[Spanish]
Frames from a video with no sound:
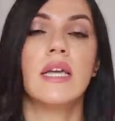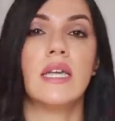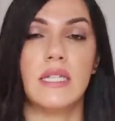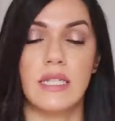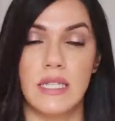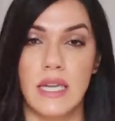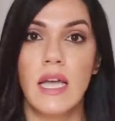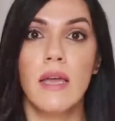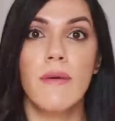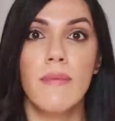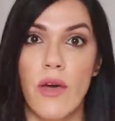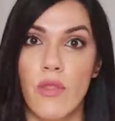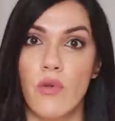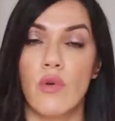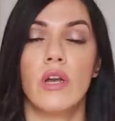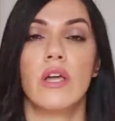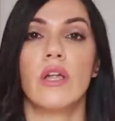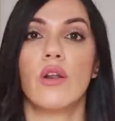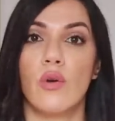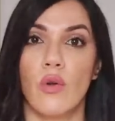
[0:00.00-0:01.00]
y sé que va a
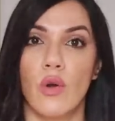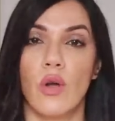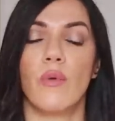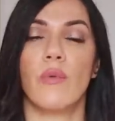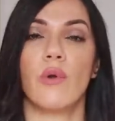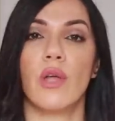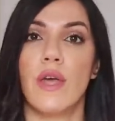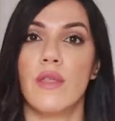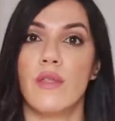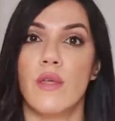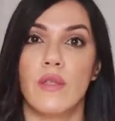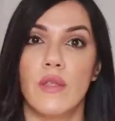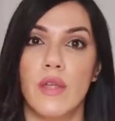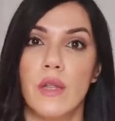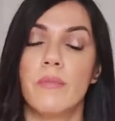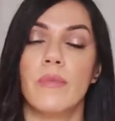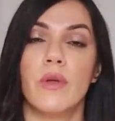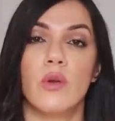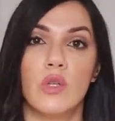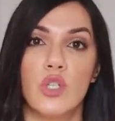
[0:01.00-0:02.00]
doler lo que voy a
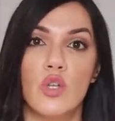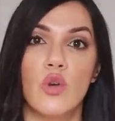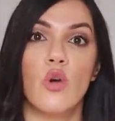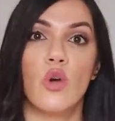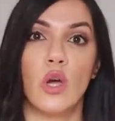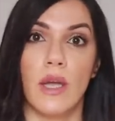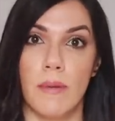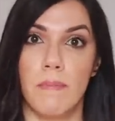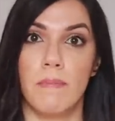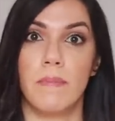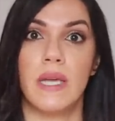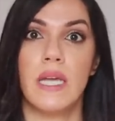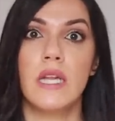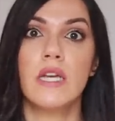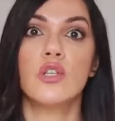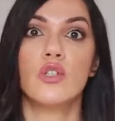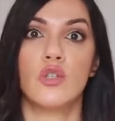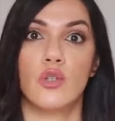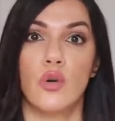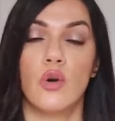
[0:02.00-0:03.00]
decir, pero es lo que
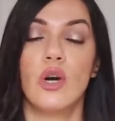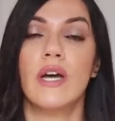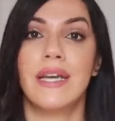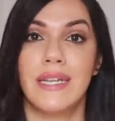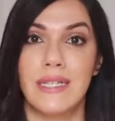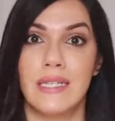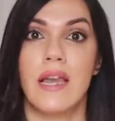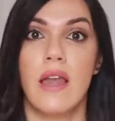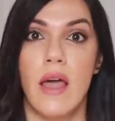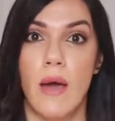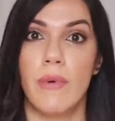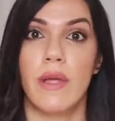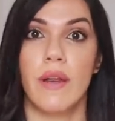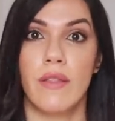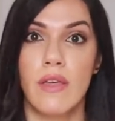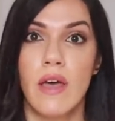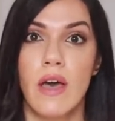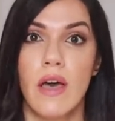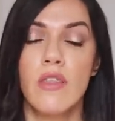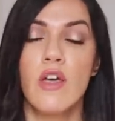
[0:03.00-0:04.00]
pienso, es la
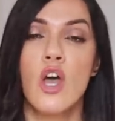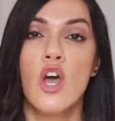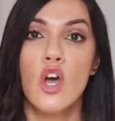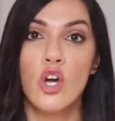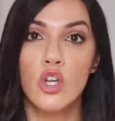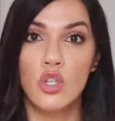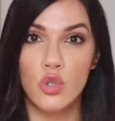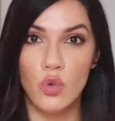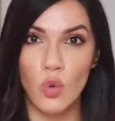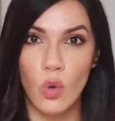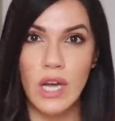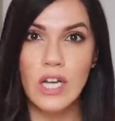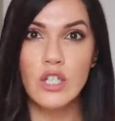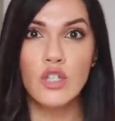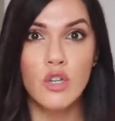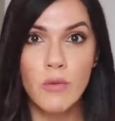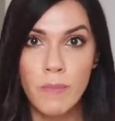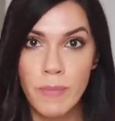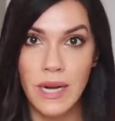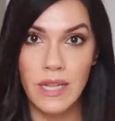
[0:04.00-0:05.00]
verdad, su
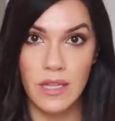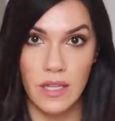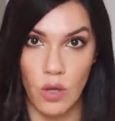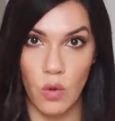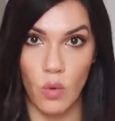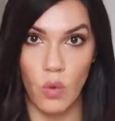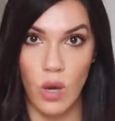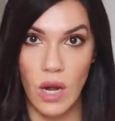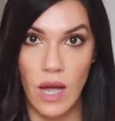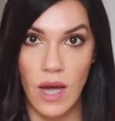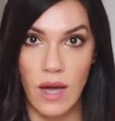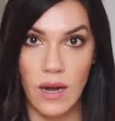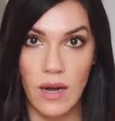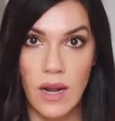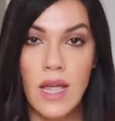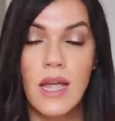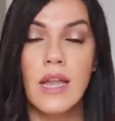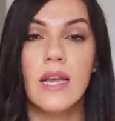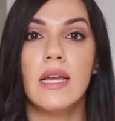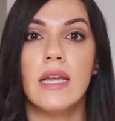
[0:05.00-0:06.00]
caso particular
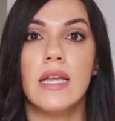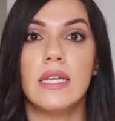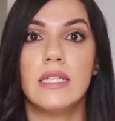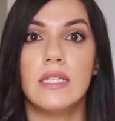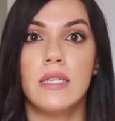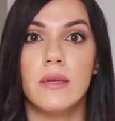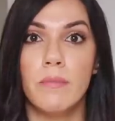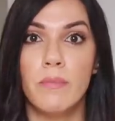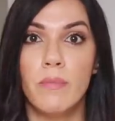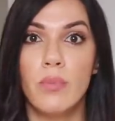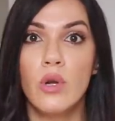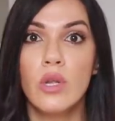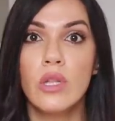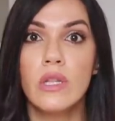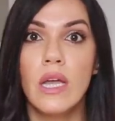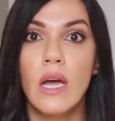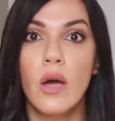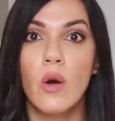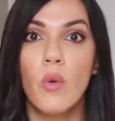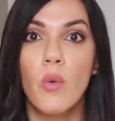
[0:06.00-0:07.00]
les
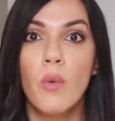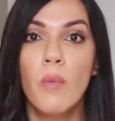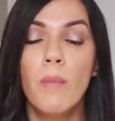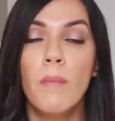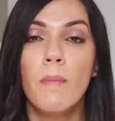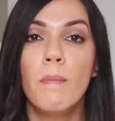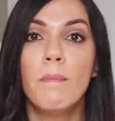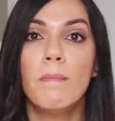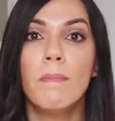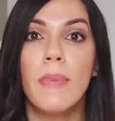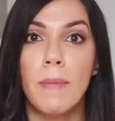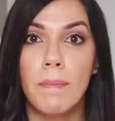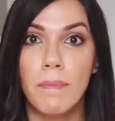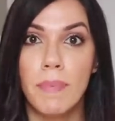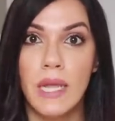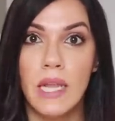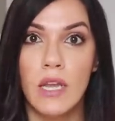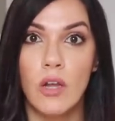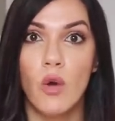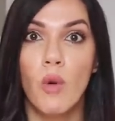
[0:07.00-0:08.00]
importa un
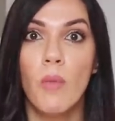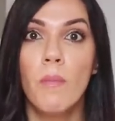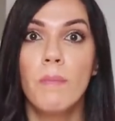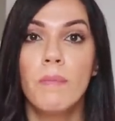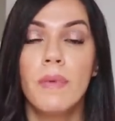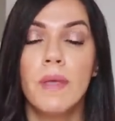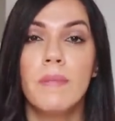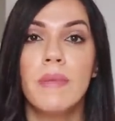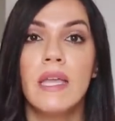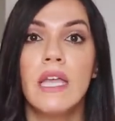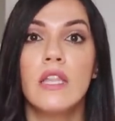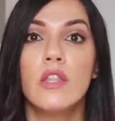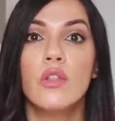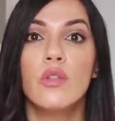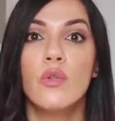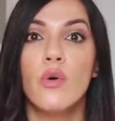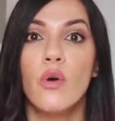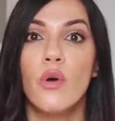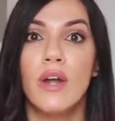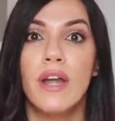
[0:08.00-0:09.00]
pepino, un
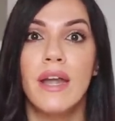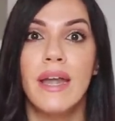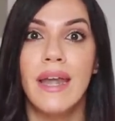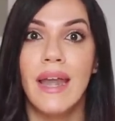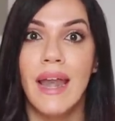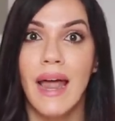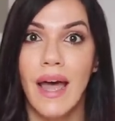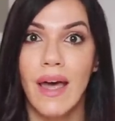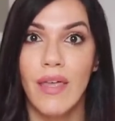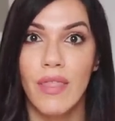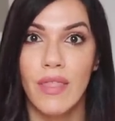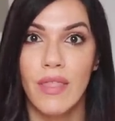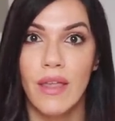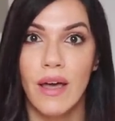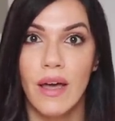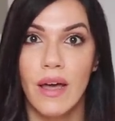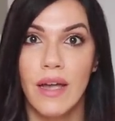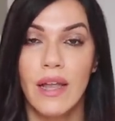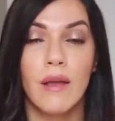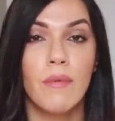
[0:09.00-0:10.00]
pimiento,
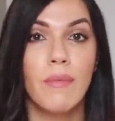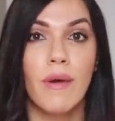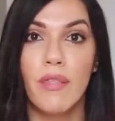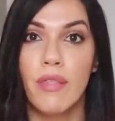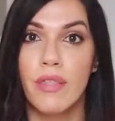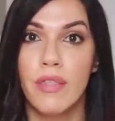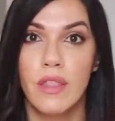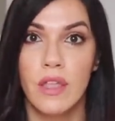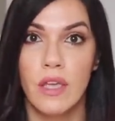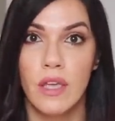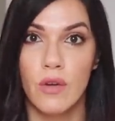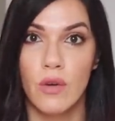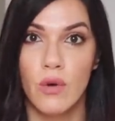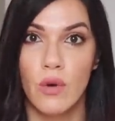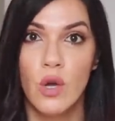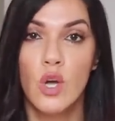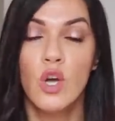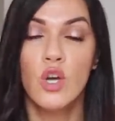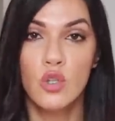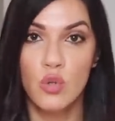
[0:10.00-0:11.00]
nada, el vacío.
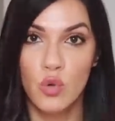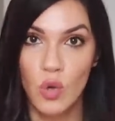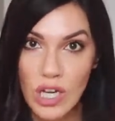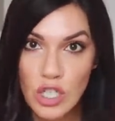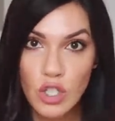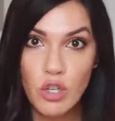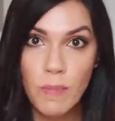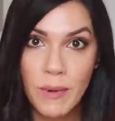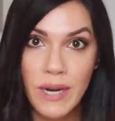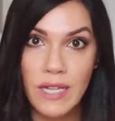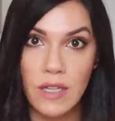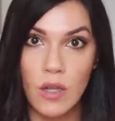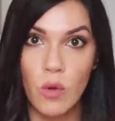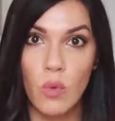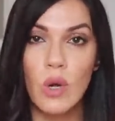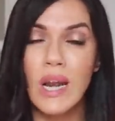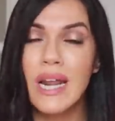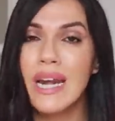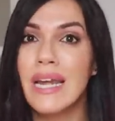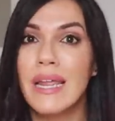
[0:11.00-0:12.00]
Su caso
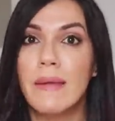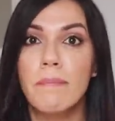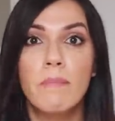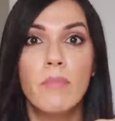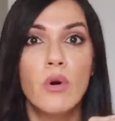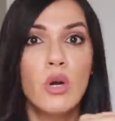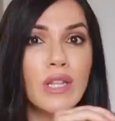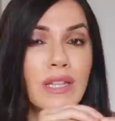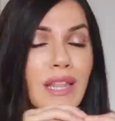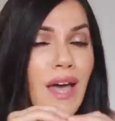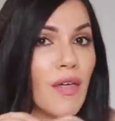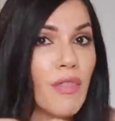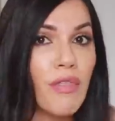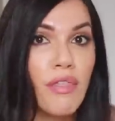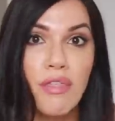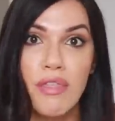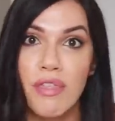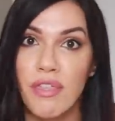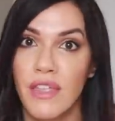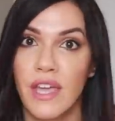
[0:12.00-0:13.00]
particular le importa
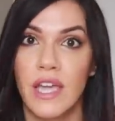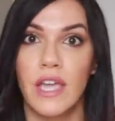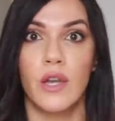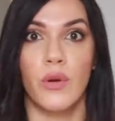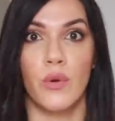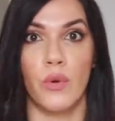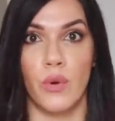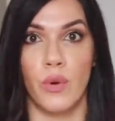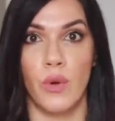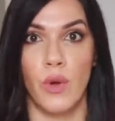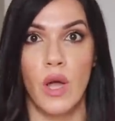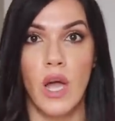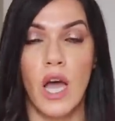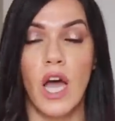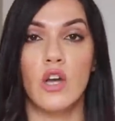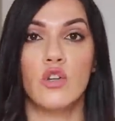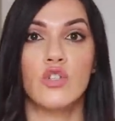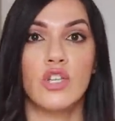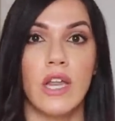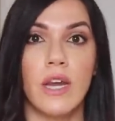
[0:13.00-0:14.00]
cero
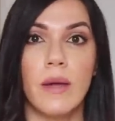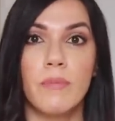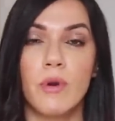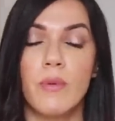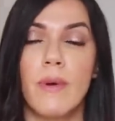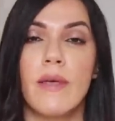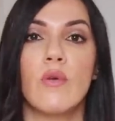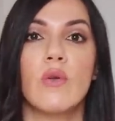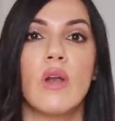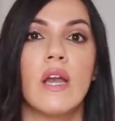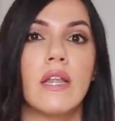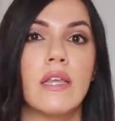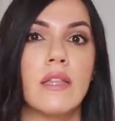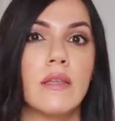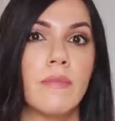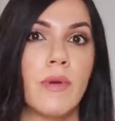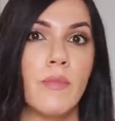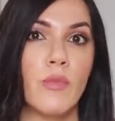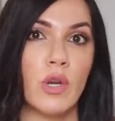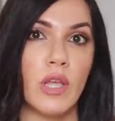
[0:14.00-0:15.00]
a los que han aprobado la ley
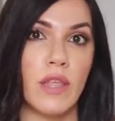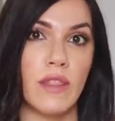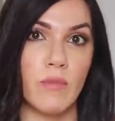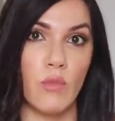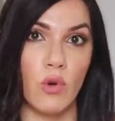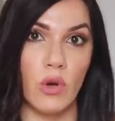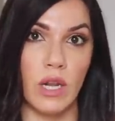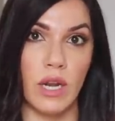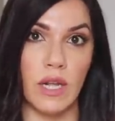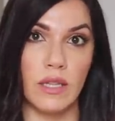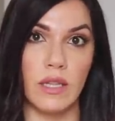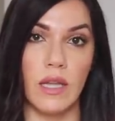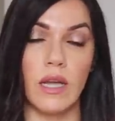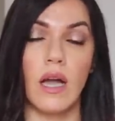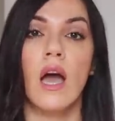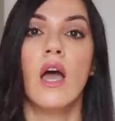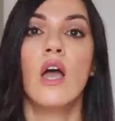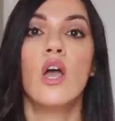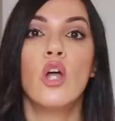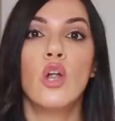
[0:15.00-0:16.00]
de memoria
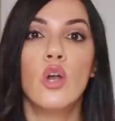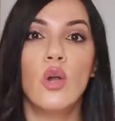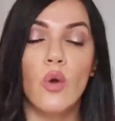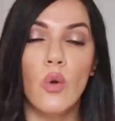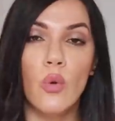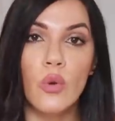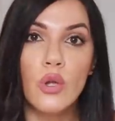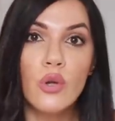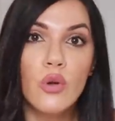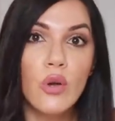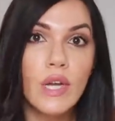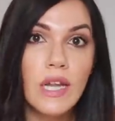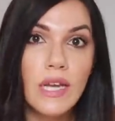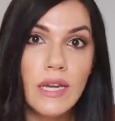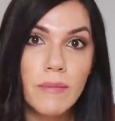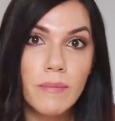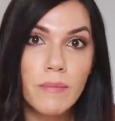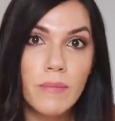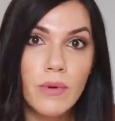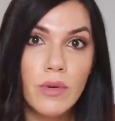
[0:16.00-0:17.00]
democrática. Lo único que le
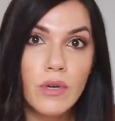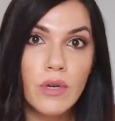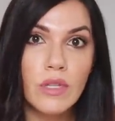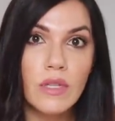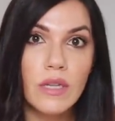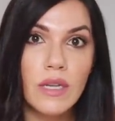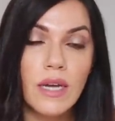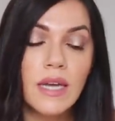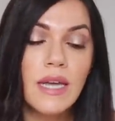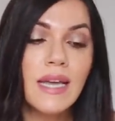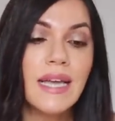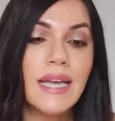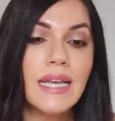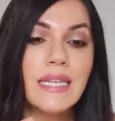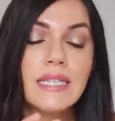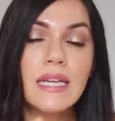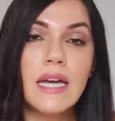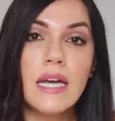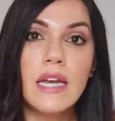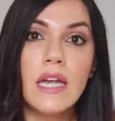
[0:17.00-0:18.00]
importa
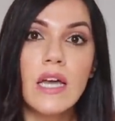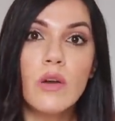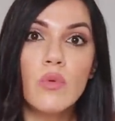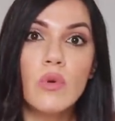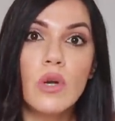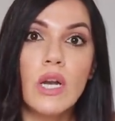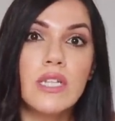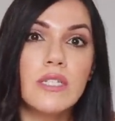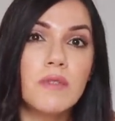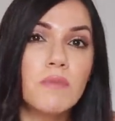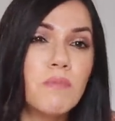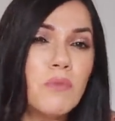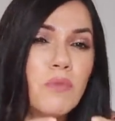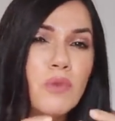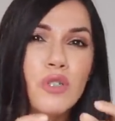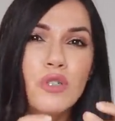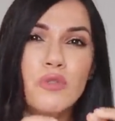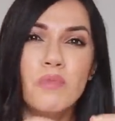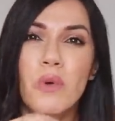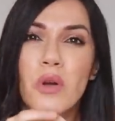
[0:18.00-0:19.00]
es ganar
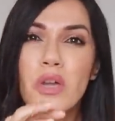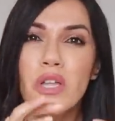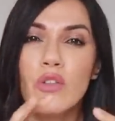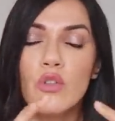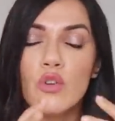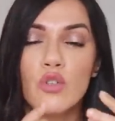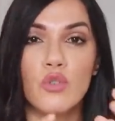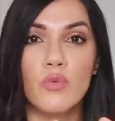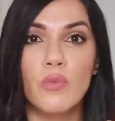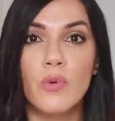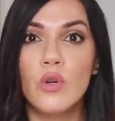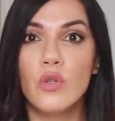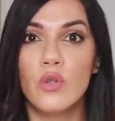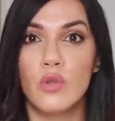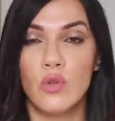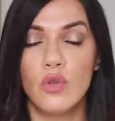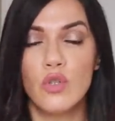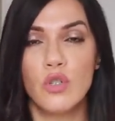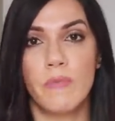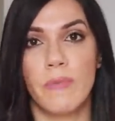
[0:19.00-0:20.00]
unos poquitos
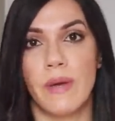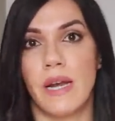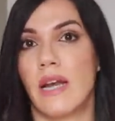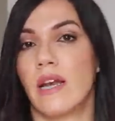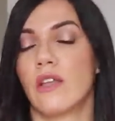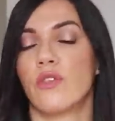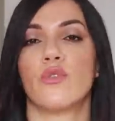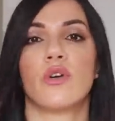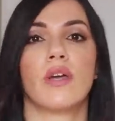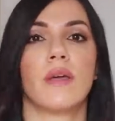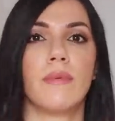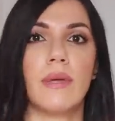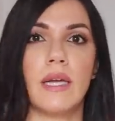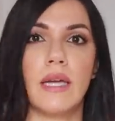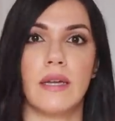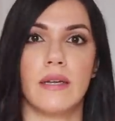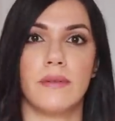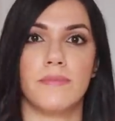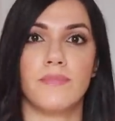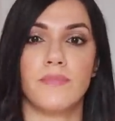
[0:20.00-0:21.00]
votos para el año que
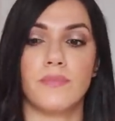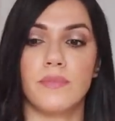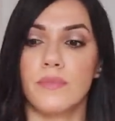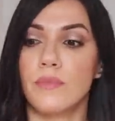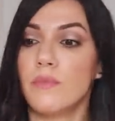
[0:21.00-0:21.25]
viene.